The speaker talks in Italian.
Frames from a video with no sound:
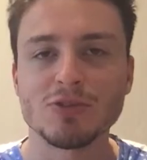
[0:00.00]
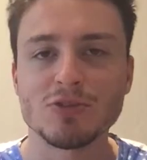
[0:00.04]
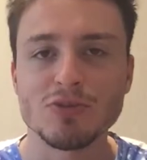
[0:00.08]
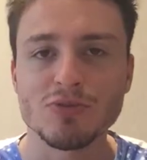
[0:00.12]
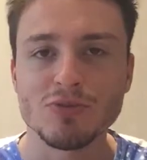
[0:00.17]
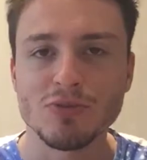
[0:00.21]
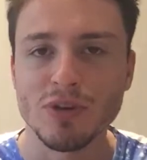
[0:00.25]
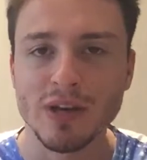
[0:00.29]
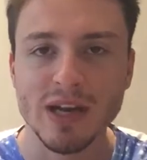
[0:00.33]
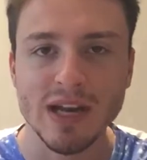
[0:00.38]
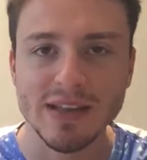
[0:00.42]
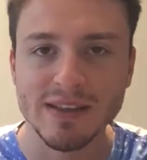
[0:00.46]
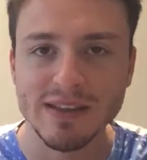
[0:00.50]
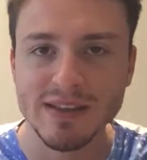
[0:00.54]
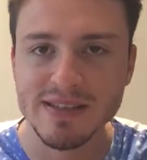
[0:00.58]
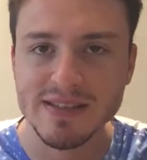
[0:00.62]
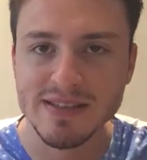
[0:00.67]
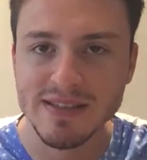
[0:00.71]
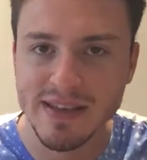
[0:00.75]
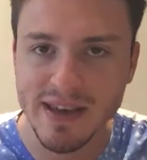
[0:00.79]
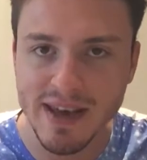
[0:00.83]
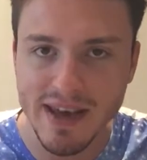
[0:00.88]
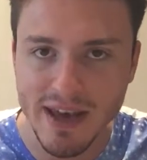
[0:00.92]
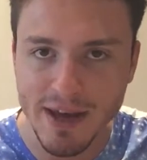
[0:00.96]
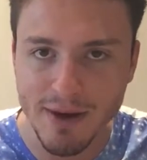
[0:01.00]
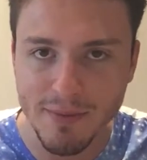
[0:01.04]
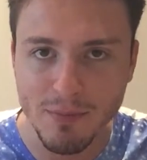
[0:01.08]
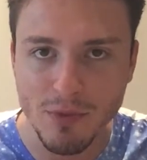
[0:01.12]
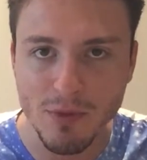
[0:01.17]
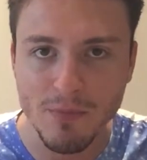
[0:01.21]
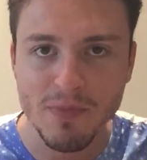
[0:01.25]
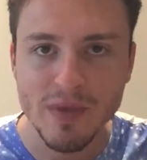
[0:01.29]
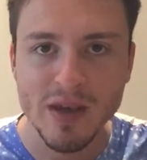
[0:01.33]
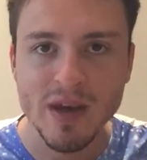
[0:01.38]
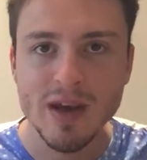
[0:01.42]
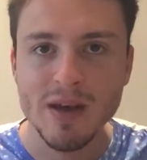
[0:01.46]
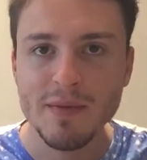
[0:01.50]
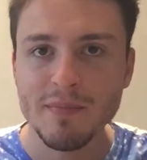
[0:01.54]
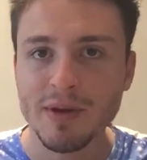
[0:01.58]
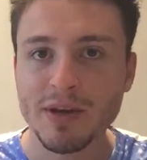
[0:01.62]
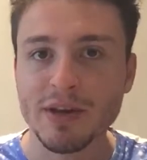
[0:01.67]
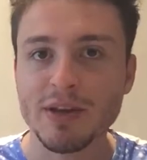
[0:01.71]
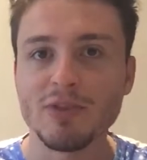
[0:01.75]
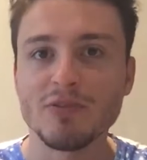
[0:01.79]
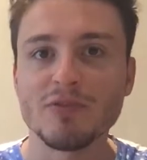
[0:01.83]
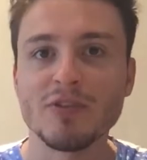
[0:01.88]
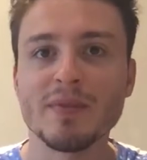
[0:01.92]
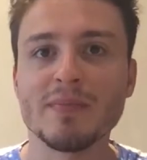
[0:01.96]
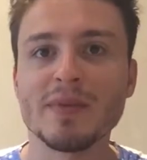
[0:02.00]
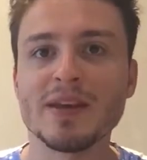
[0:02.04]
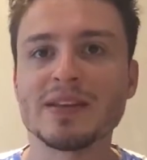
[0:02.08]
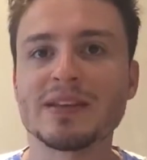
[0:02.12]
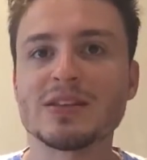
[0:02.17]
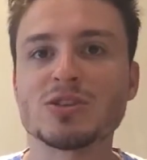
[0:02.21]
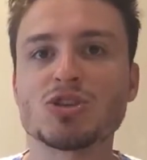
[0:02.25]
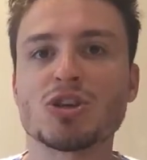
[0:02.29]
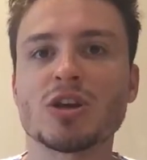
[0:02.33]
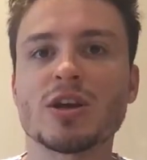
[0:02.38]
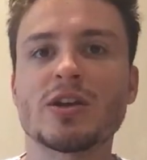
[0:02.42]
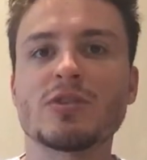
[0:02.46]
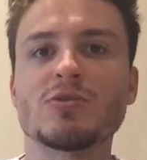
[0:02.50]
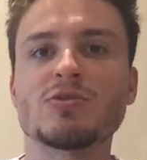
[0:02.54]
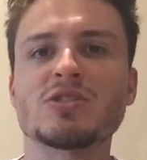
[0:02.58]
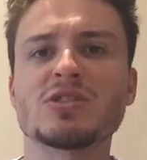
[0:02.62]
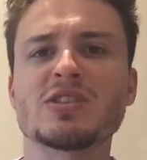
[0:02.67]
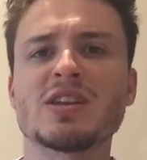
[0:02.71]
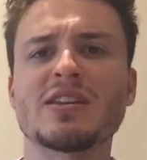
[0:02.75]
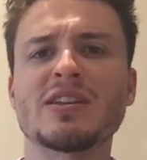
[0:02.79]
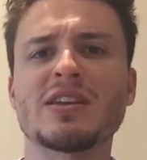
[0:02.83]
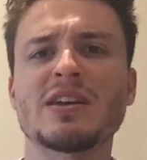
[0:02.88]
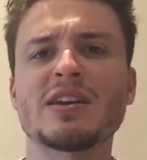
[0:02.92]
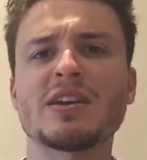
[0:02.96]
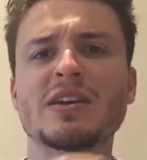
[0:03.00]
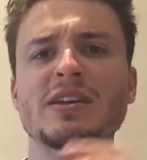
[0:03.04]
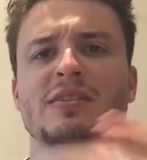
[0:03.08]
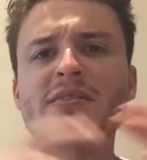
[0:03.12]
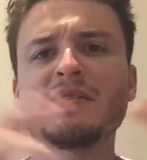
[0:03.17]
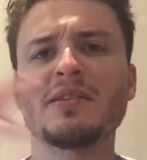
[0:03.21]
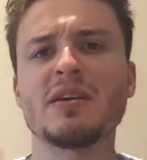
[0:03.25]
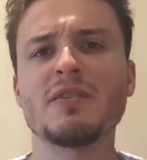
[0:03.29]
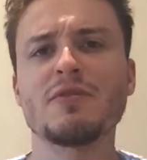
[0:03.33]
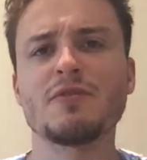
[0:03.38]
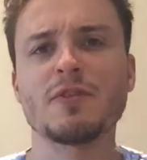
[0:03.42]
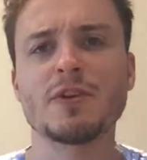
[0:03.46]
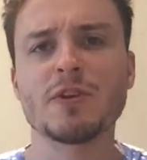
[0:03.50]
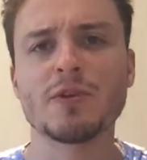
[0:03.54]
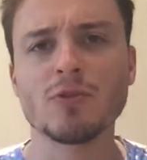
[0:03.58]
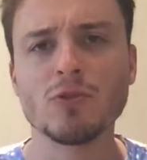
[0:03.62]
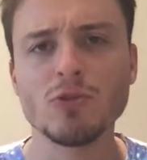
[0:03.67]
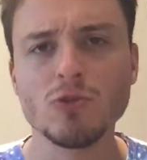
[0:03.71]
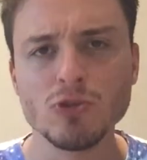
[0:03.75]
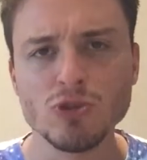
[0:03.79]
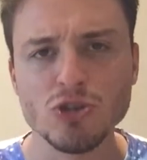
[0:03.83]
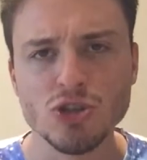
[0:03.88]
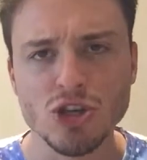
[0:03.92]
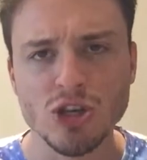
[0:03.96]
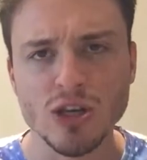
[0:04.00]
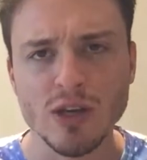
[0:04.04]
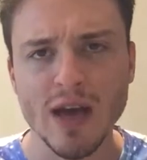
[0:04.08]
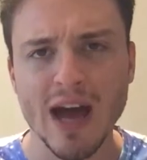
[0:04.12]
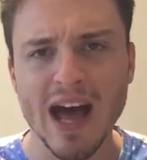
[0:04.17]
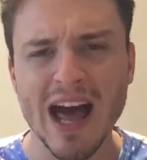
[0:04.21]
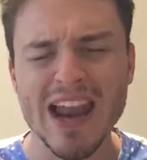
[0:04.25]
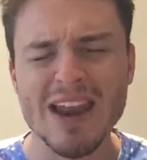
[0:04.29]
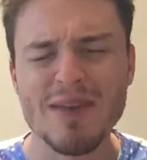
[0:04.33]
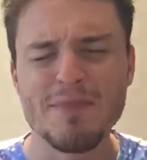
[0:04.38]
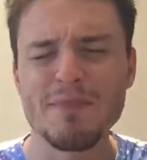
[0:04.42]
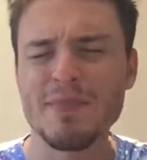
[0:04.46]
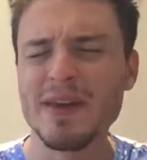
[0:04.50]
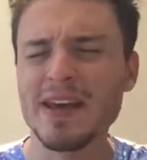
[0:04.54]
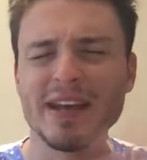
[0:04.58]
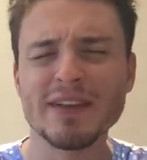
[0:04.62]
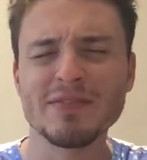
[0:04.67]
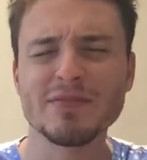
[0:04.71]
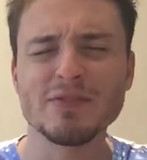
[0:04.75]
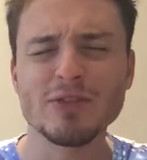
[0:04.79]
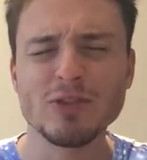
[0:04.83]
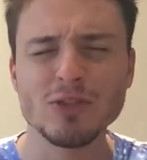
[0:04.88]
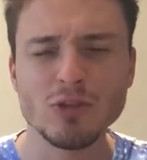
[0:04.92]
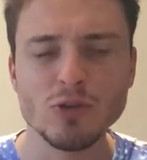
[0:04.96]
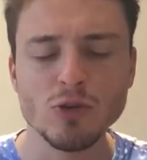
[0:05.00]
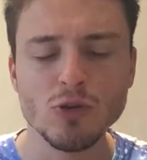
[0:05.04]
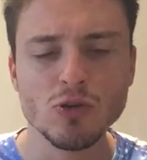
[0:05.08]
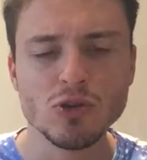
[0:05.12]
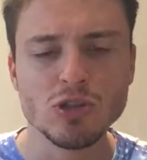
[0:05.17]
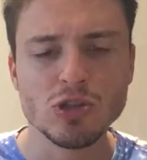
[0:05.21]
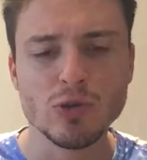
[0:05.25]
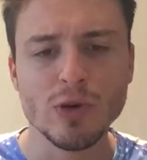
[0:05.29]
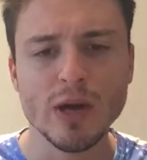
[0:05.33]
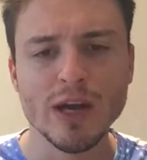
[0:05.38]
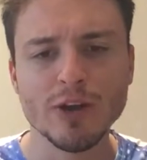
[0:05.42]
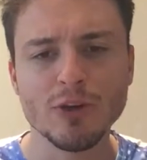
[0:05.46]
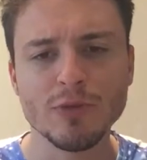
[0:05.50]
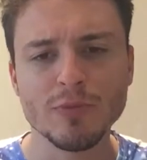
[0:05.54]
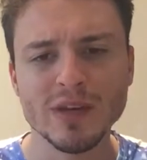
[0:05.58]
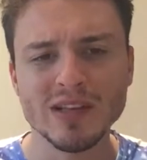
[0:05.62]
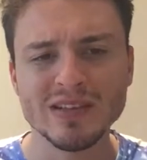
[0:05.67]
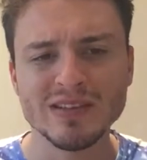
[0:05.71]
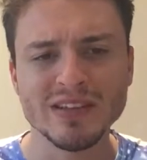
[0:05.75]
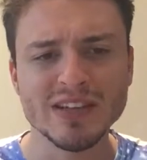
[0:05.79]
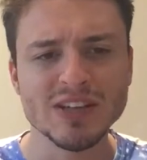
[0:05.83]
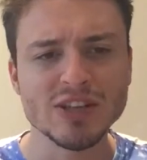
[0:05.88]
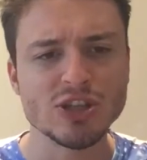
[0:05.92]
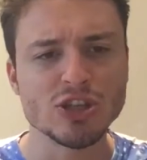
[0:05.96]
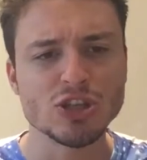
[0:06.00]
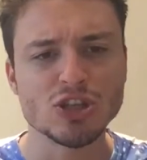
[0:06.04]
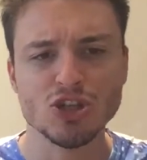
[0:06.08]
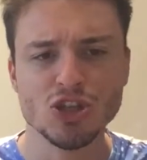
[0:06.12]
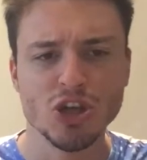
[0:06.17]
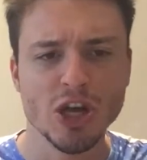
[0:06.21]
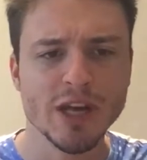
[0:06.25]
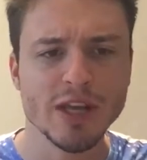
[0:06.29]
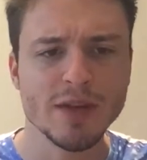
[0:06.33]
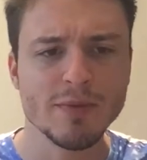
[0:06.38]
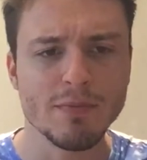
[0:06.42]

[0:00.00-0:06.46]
su grande schermo, perché ovviamente c'erano state critiche feroci al meraviglioso Iron Man 3 di Shane